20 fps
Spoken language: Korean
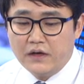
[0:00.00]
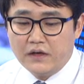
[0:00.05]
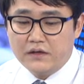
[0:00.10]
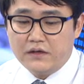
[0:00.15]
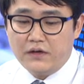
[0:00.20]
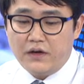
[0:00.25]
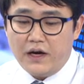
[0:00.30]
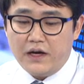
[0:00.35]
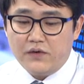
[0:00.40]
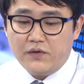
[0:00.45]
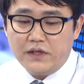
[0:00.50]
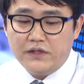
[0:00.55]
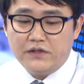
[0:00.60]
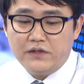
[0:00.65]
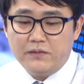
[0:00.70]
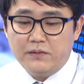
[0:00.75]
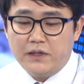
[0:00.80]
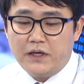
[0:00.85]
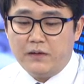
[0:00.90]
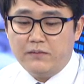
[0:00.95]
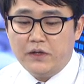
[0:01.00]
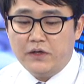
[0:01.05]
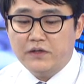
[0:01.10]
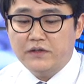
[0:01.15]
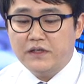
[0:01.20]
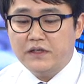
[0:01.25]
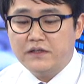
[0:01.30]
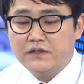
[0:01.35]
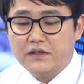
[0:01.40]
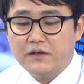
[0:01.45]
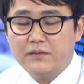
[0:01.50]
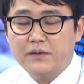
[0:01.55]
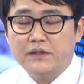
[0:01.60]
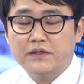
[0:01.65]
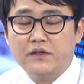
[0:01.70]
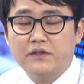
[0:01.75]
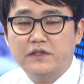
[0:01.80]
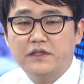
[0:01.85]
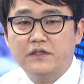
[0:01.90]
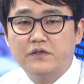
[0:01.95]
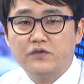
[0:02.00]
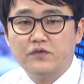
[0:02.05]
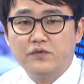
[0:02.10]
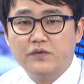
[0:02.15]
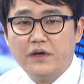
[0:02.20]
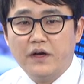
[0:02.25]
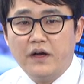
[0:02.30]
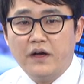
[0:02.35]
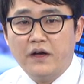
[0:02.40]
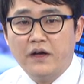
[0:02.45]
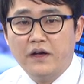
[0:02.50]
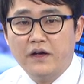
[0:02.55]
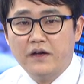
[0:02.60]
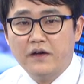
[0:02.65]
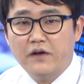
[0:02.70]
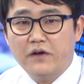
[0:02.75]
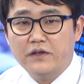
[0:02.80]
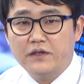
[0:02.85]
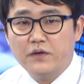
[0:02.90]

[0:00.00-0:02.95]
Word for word: 그러한 관점이라면 현재 시점에서 지수가 어,